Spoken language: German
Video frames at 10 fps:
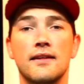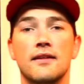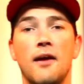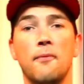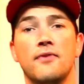hatte
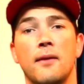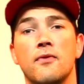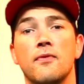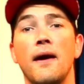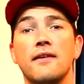Dubstep
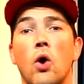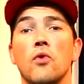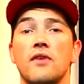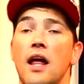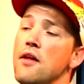
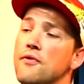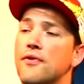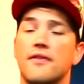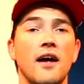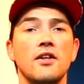2011
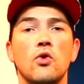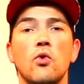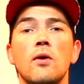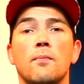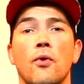seinen
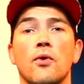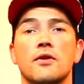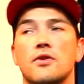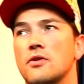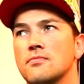
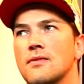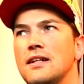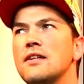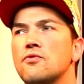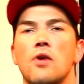Höhepunkt.
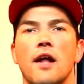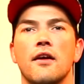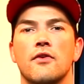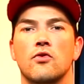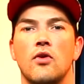Liegt wohl an
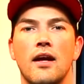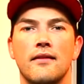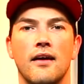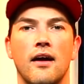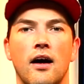der
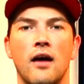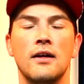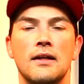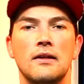Skrillex-Ära.